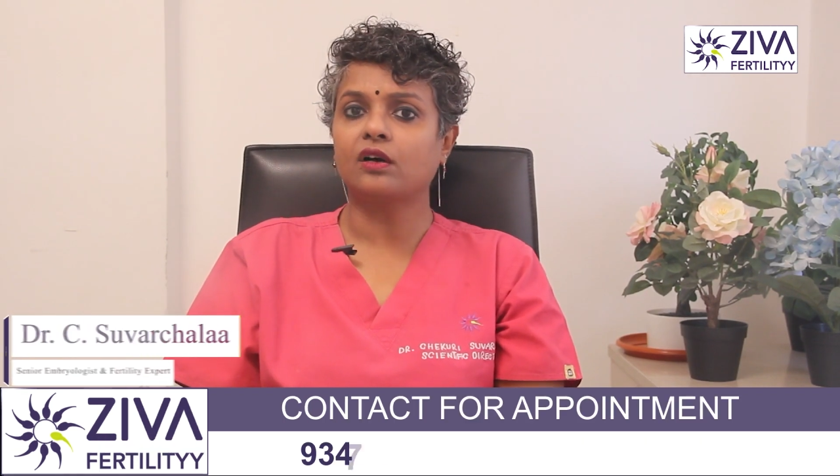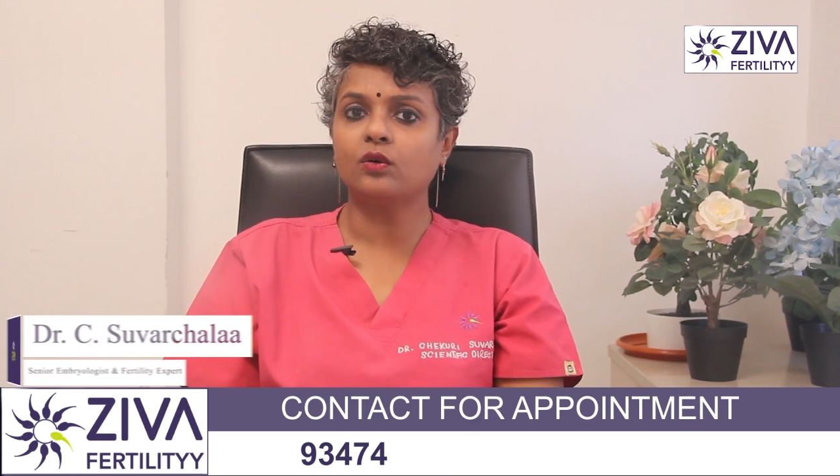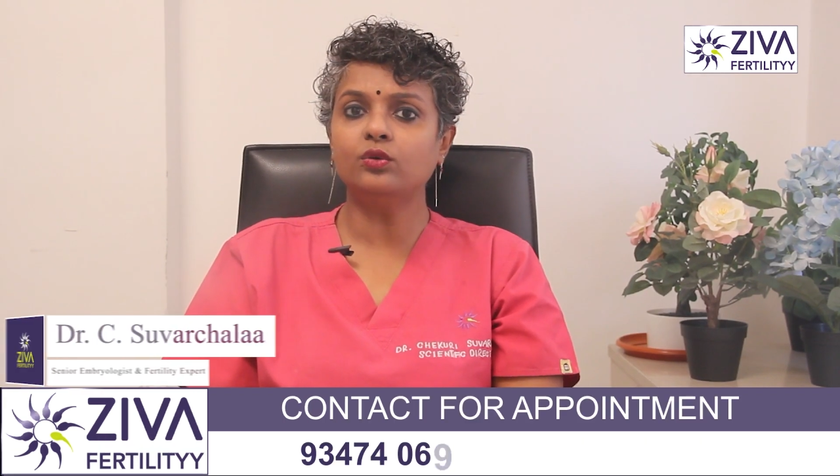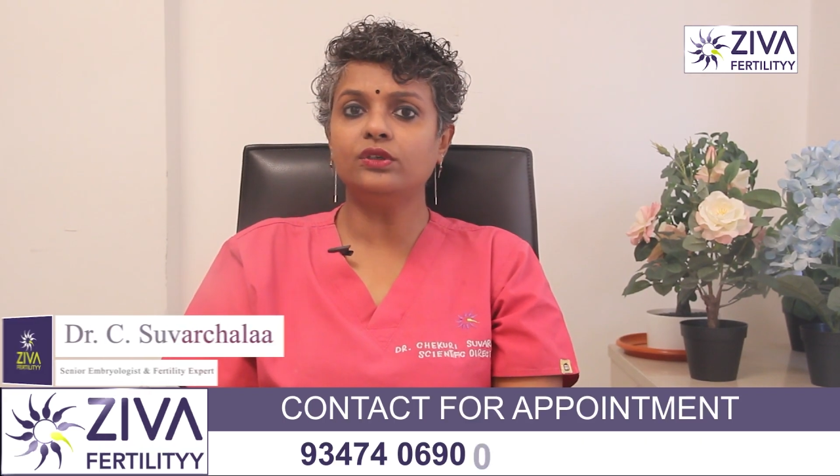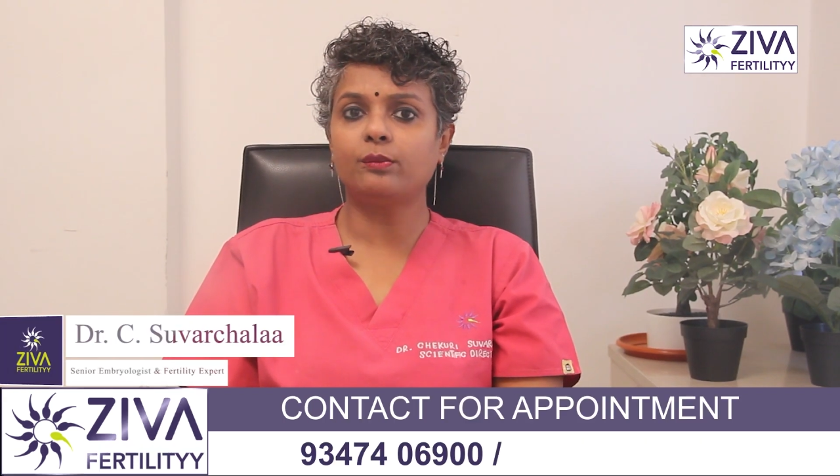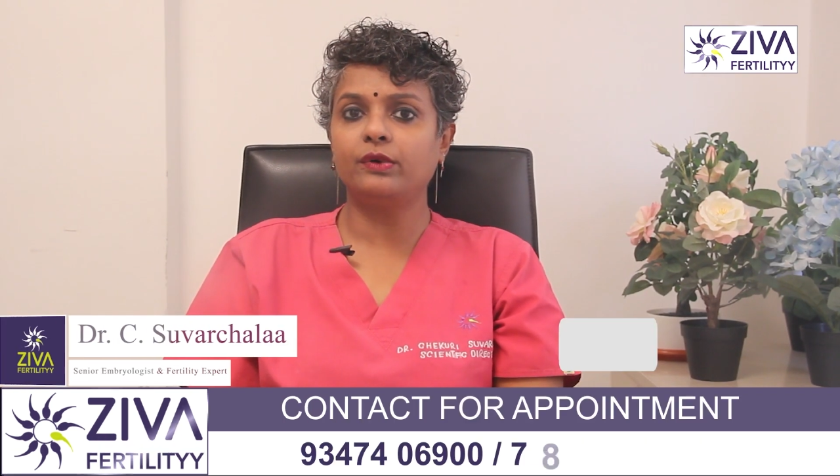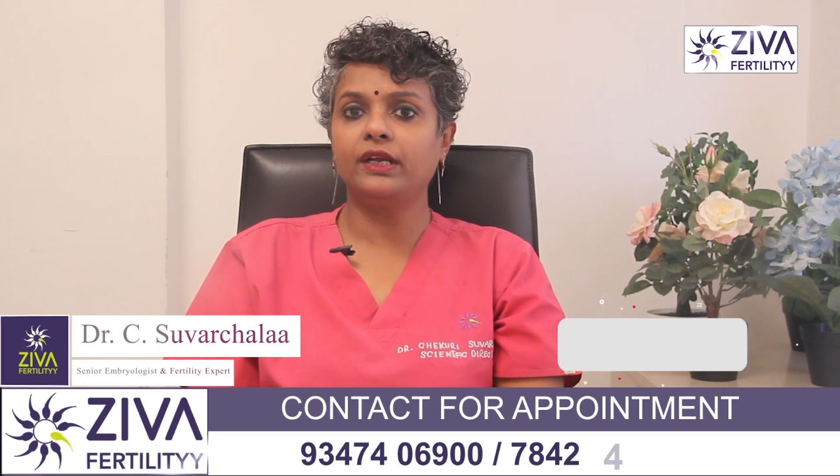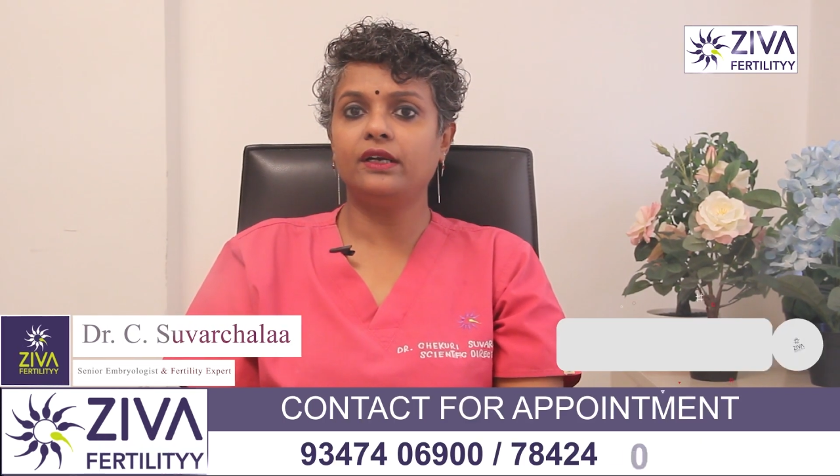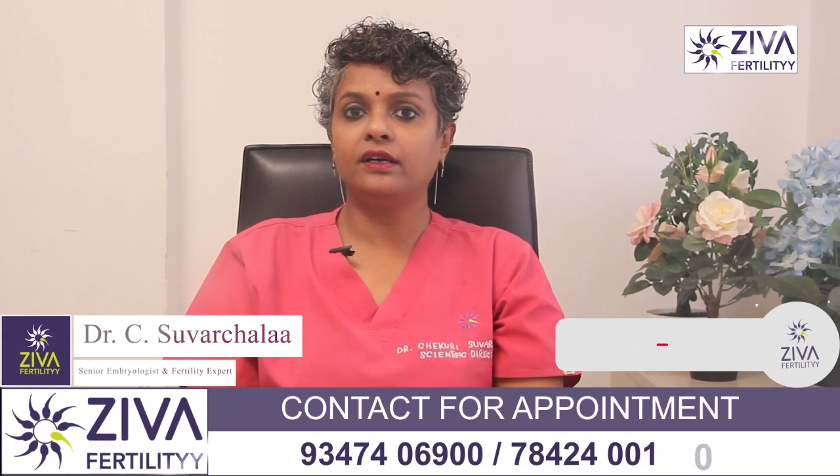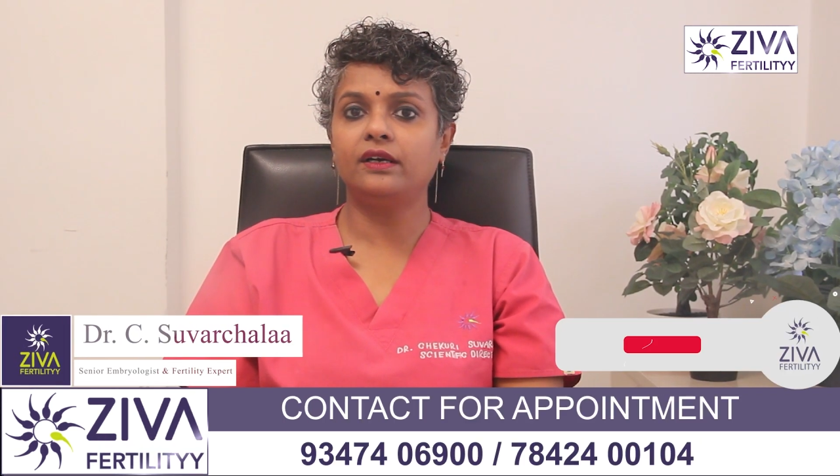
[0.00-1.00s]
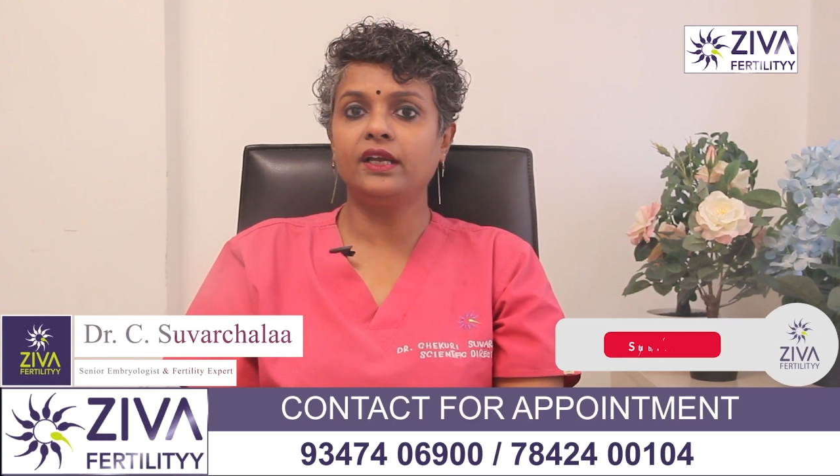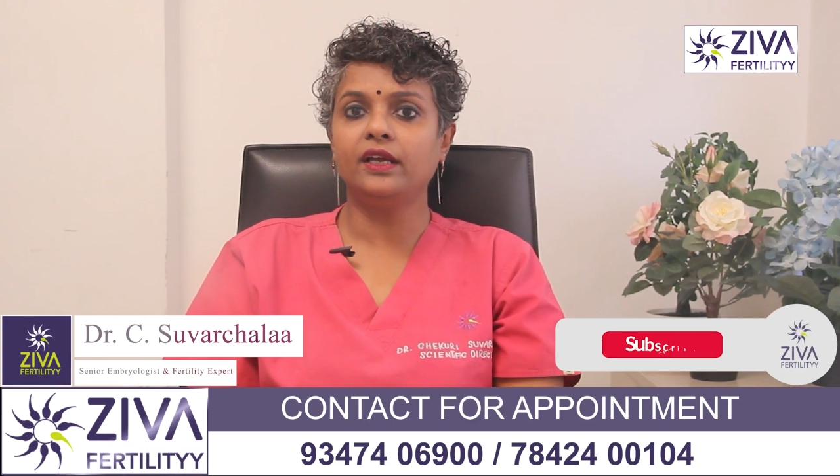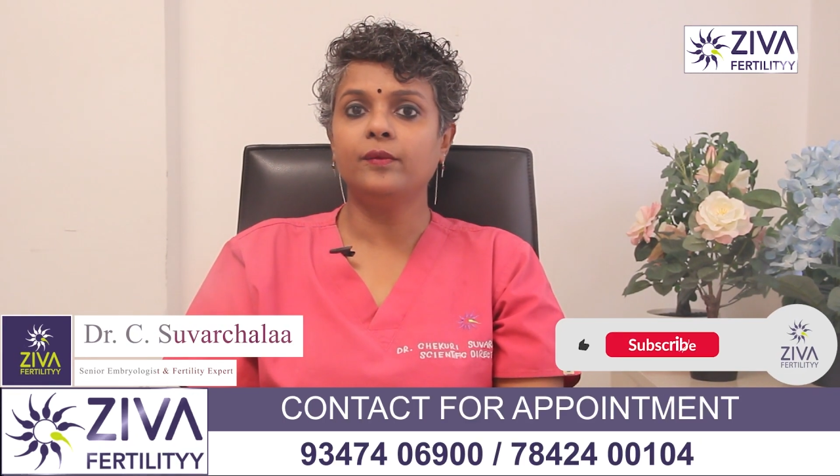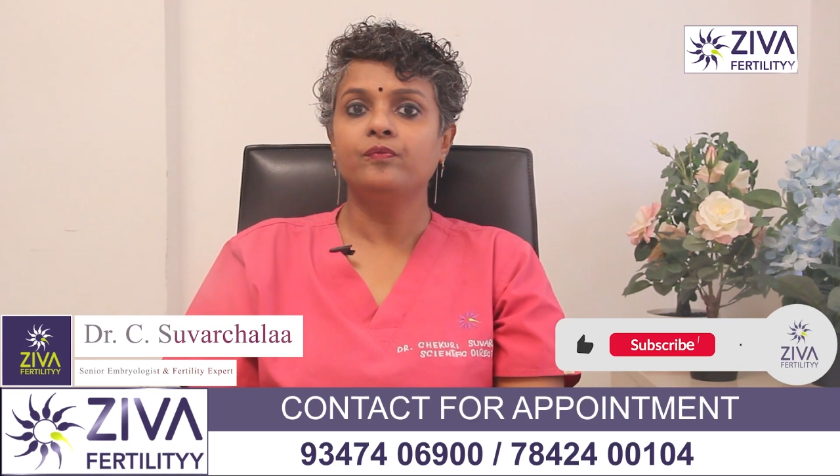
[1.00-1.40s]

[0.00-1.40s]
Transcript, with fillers: తక్కువ ఉన్నప్పుడు ఏంటంటే